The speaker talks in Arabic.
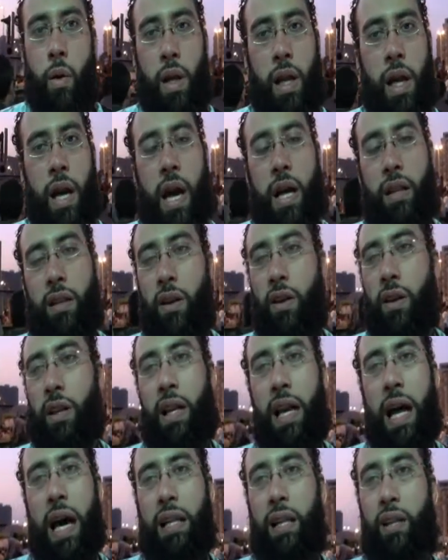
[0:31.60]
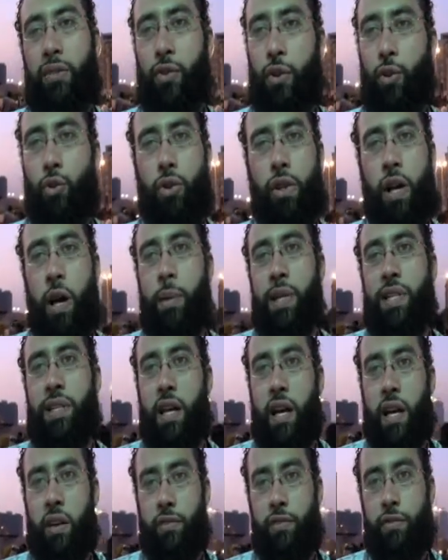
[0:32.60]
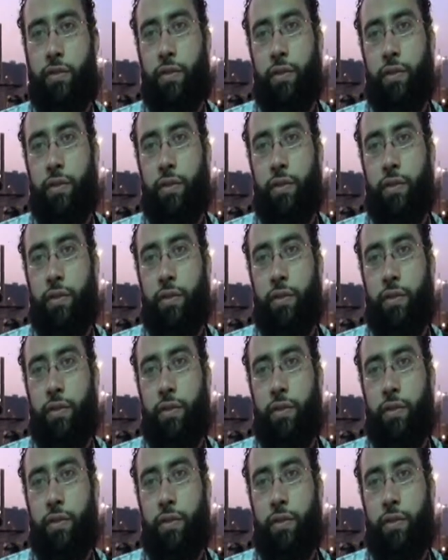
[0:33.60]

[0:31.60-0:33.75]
والله اعتقد ان العدد في حدود 5000